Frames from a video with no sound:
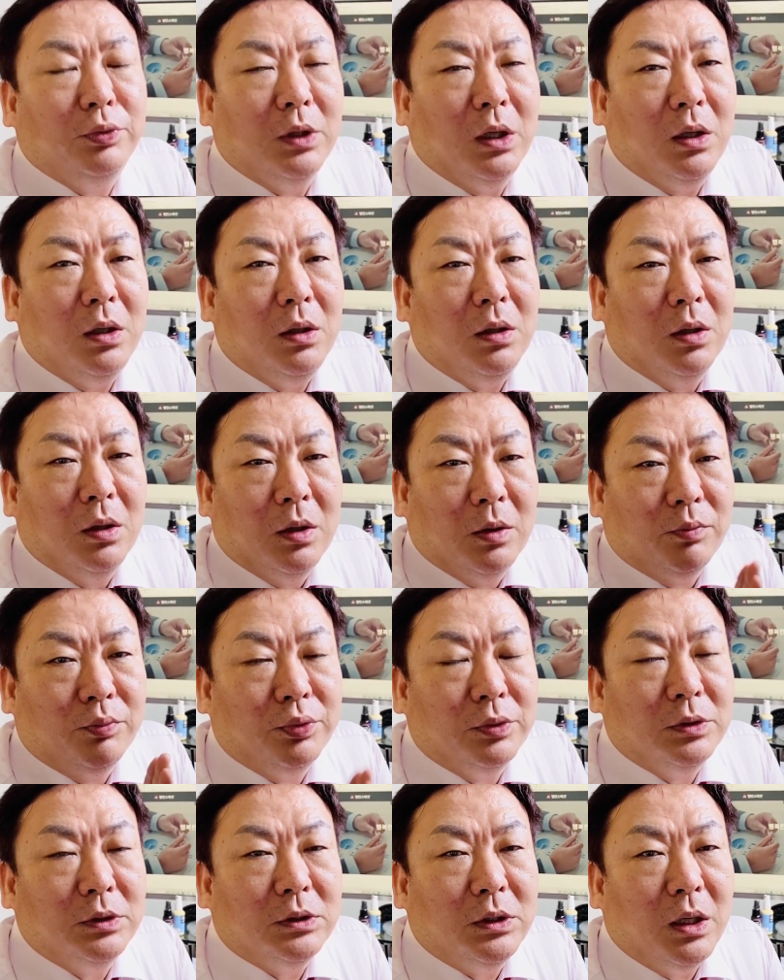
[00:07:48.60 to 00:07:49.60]
분할
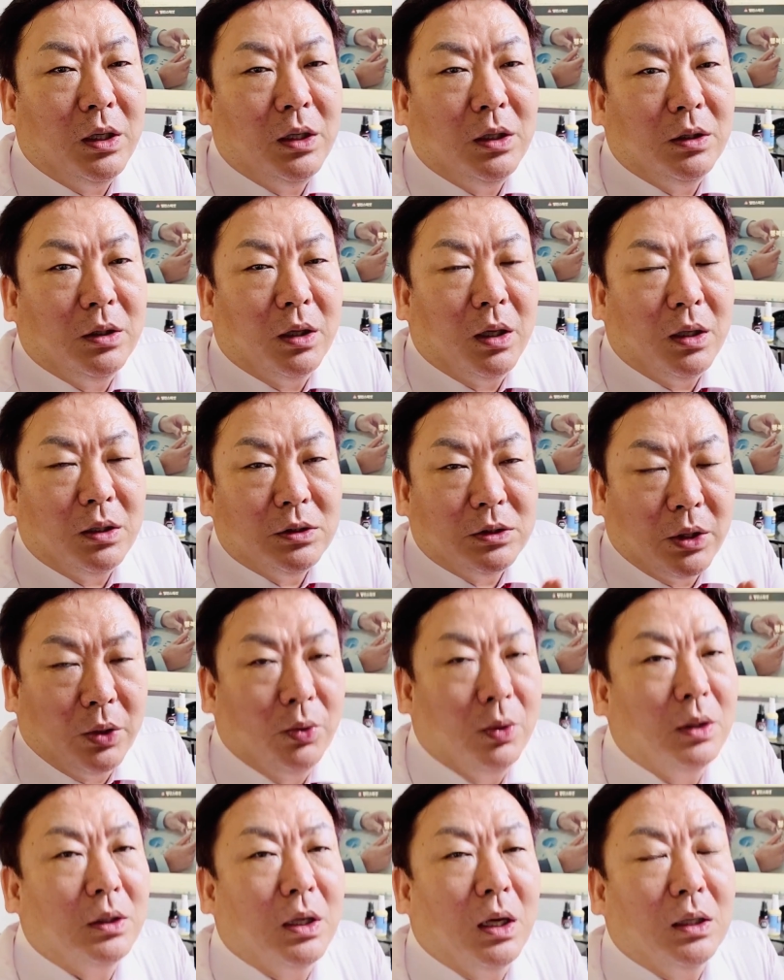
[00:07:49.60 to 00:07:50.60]
분사에 대한
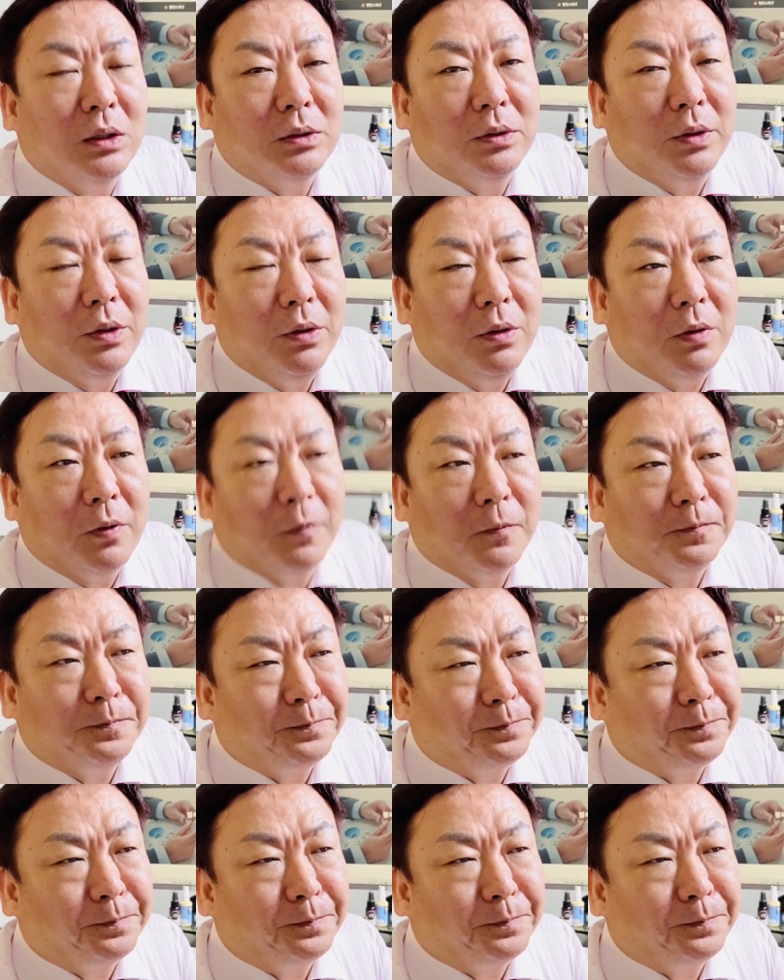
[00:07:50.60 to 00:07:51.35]
재료가 나왔는데요.